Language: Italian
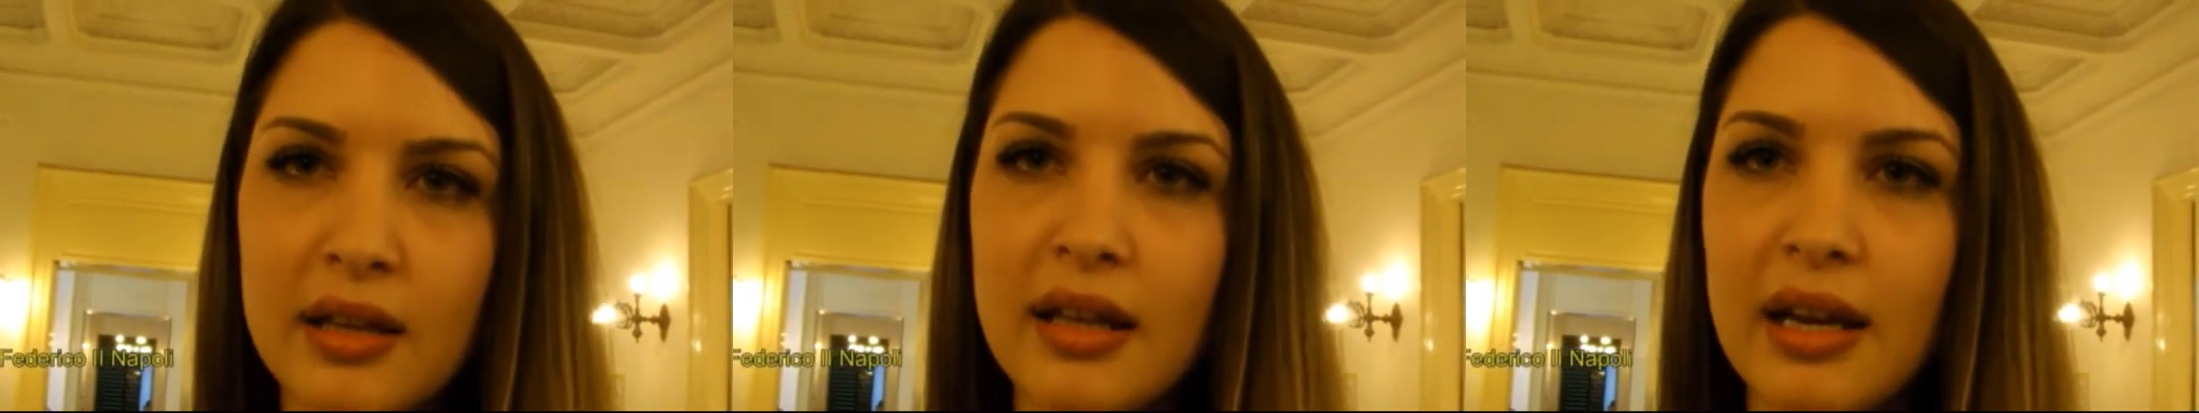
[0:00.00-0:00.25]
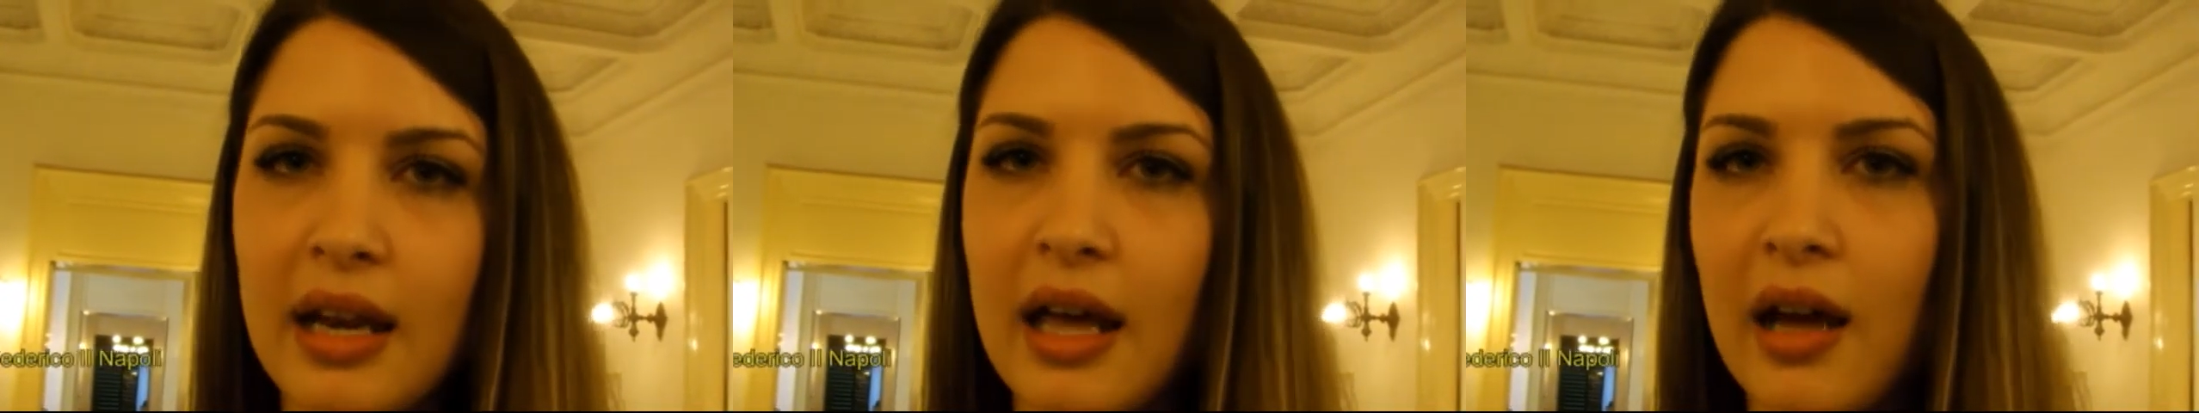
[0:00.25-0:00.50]

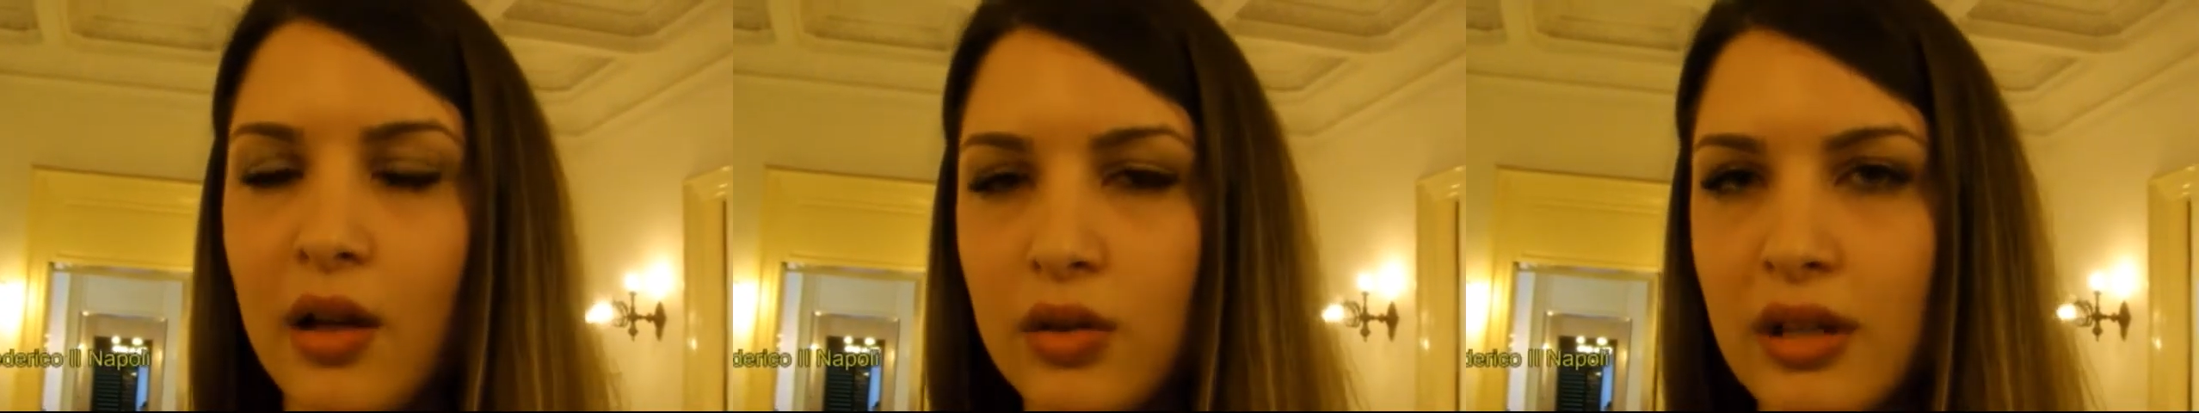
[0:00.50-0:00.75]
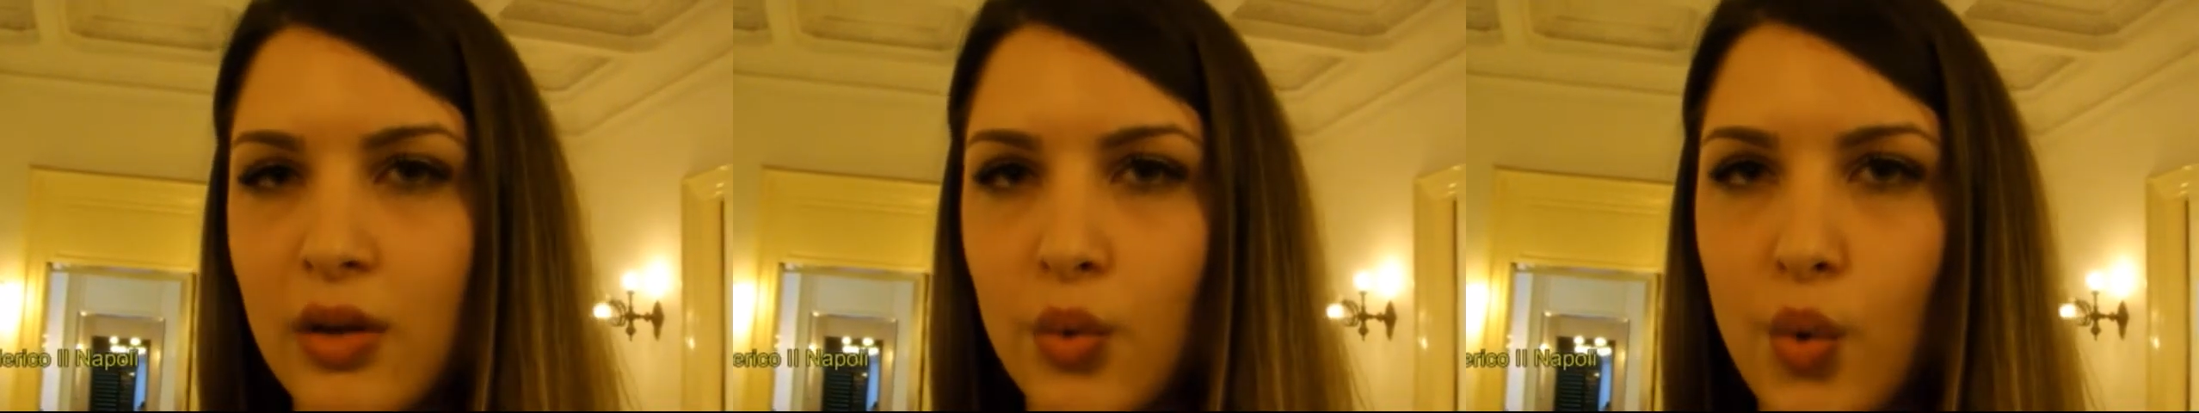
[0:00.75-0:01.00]
della,
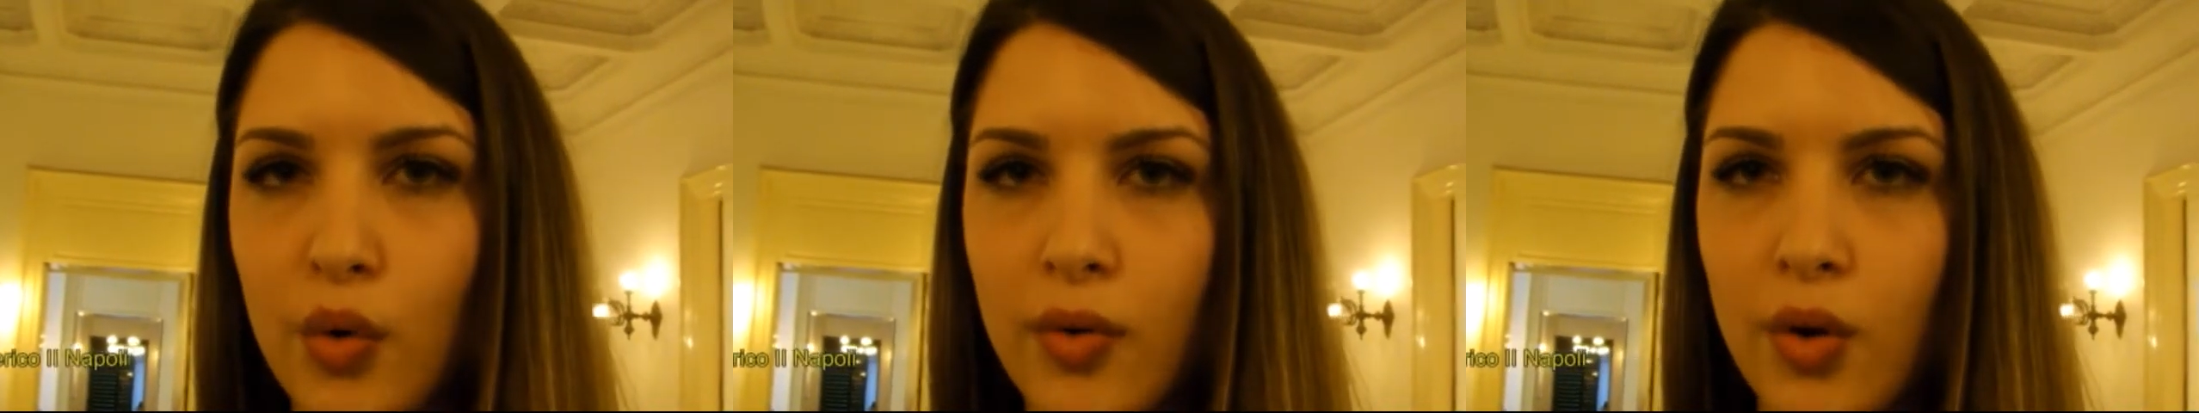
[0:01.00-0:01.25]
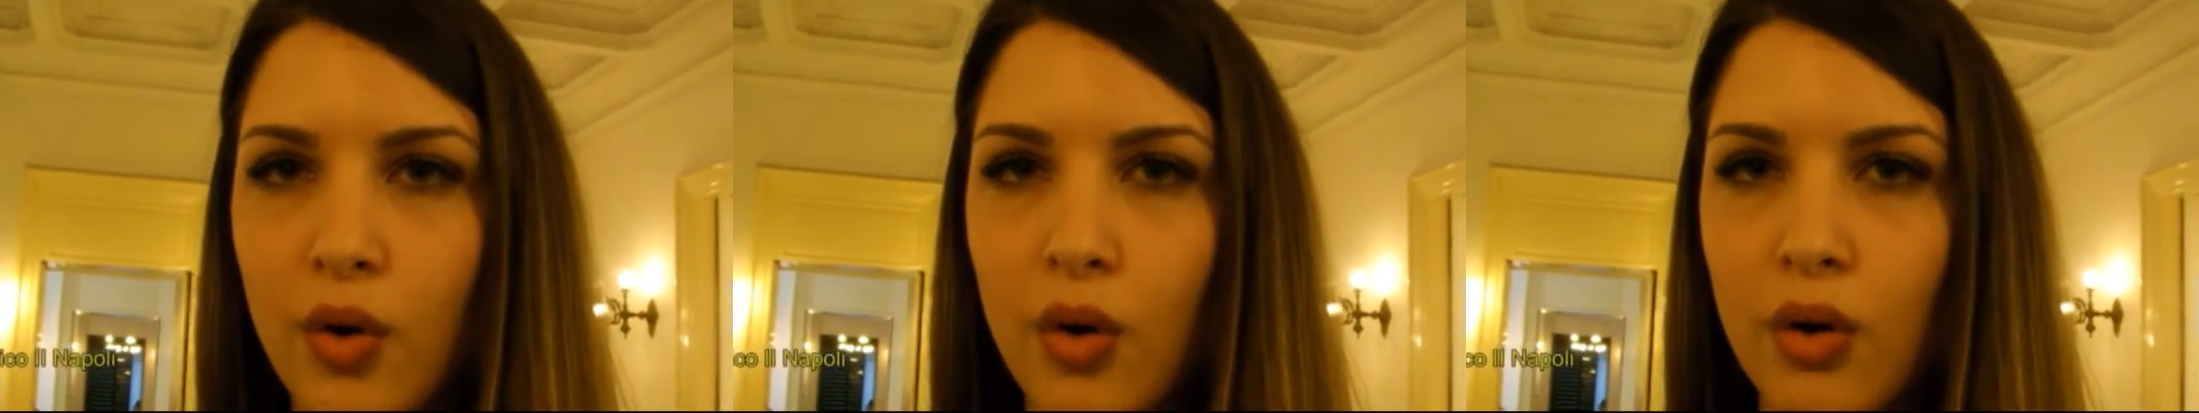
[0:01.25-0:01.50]
del
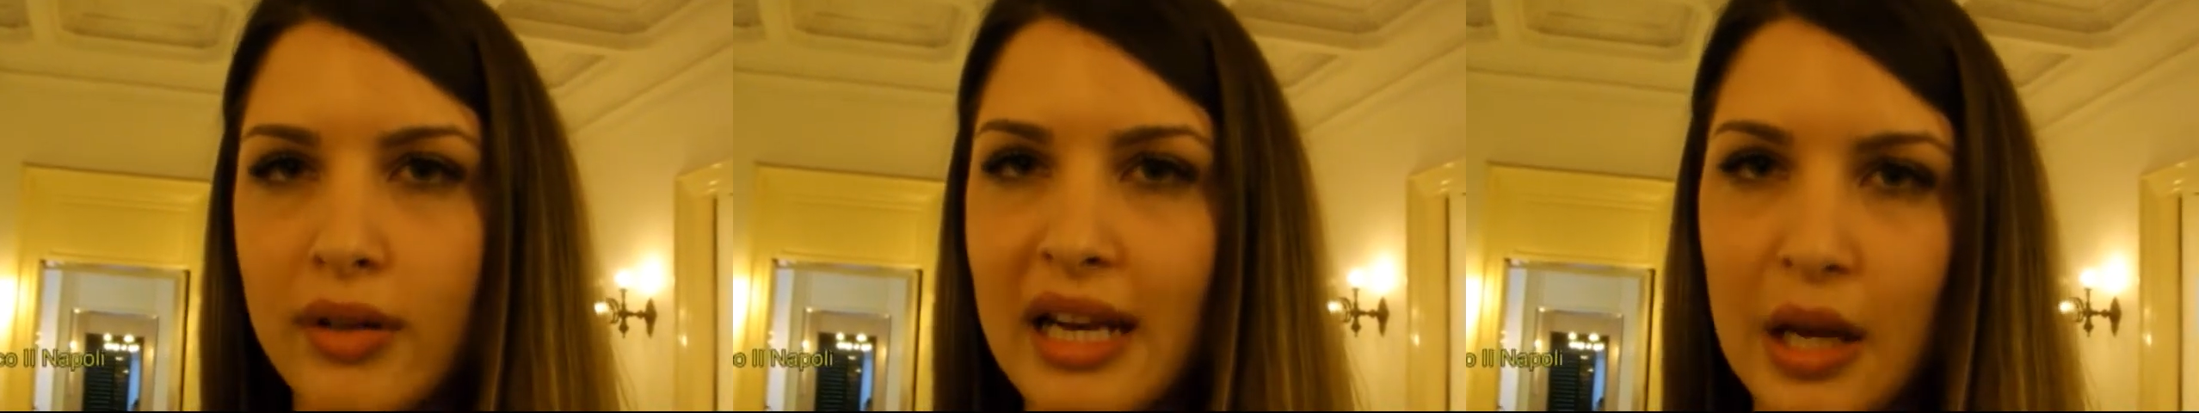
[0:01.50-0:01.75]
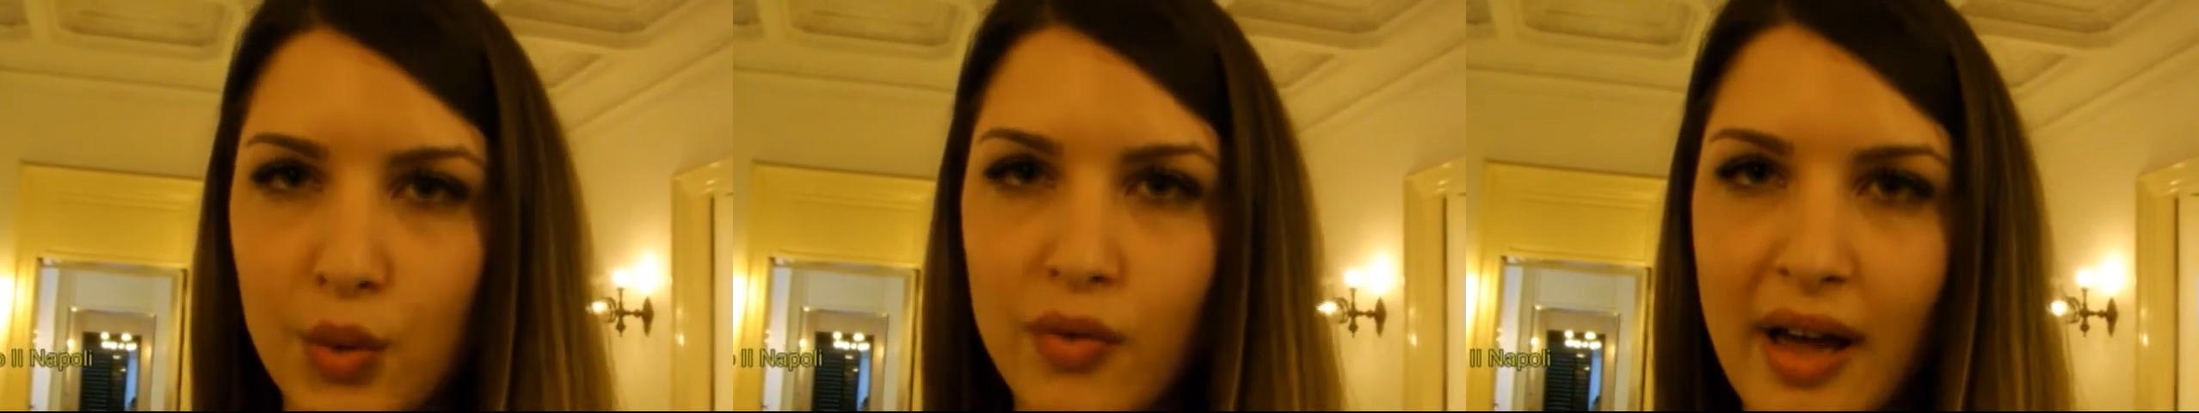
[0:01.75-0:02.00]
nuovo,
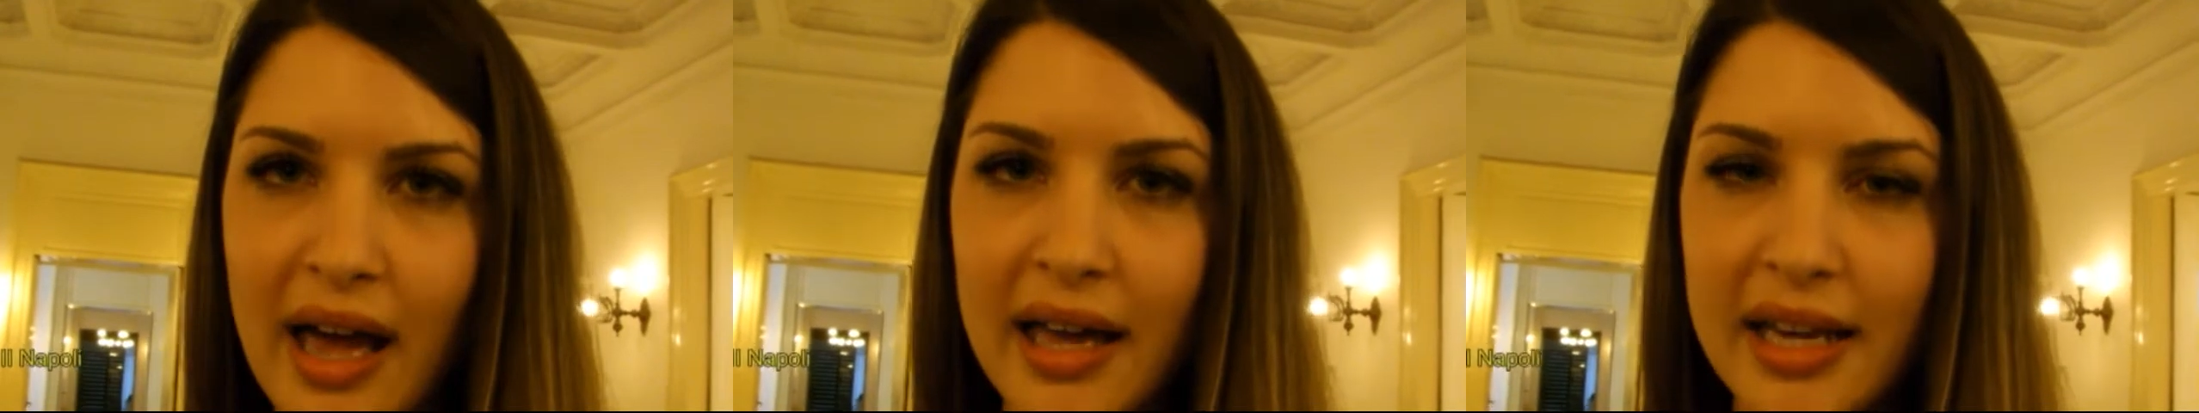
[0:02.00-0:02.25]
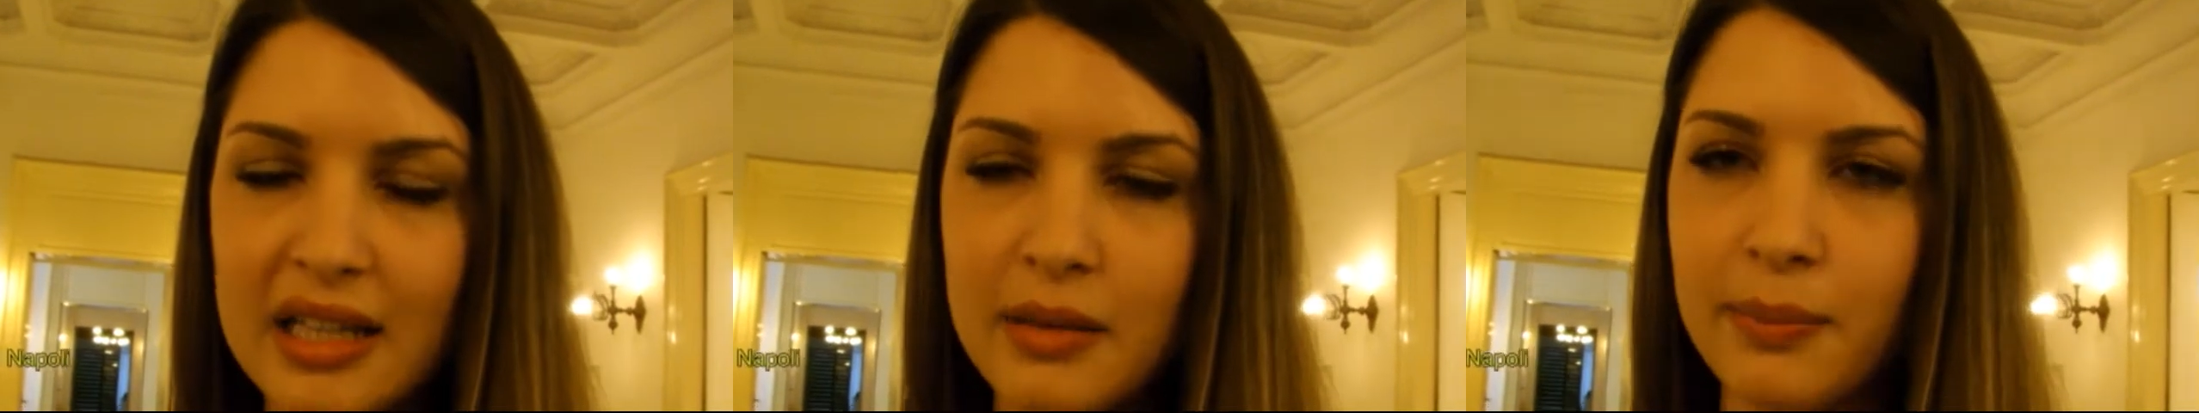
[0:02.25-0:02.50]
della, nuova
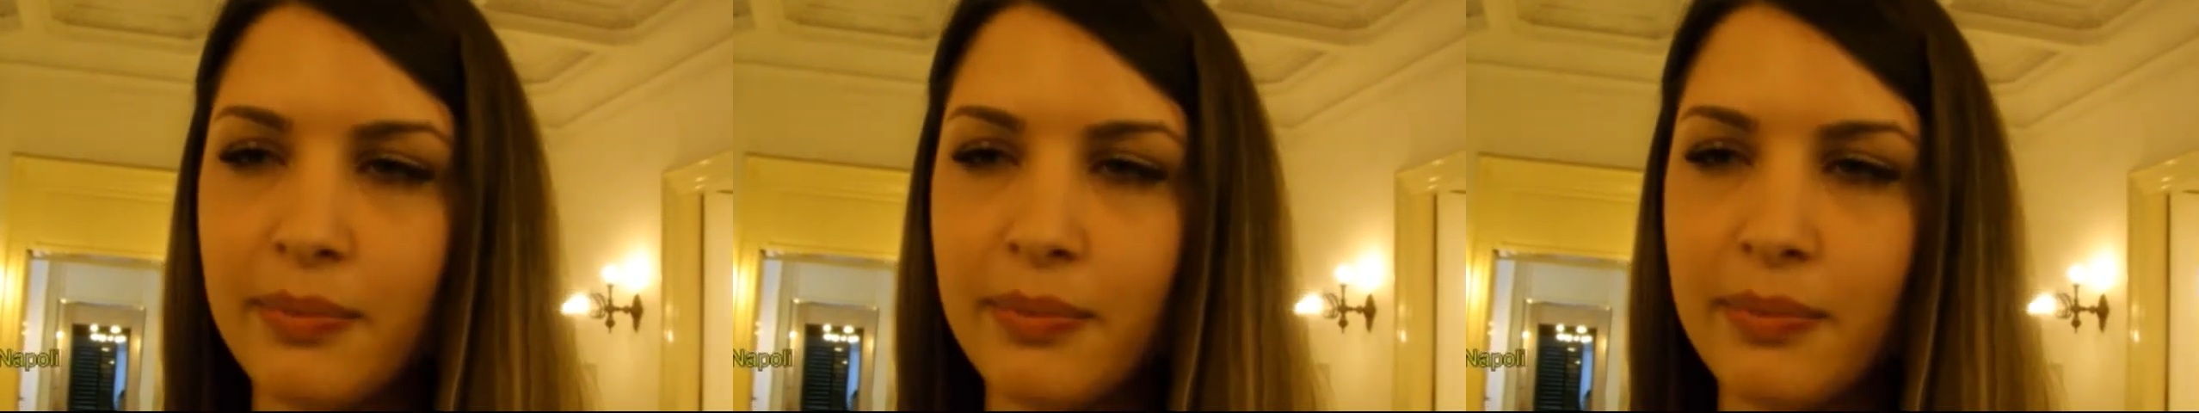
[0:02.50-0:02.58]
area di,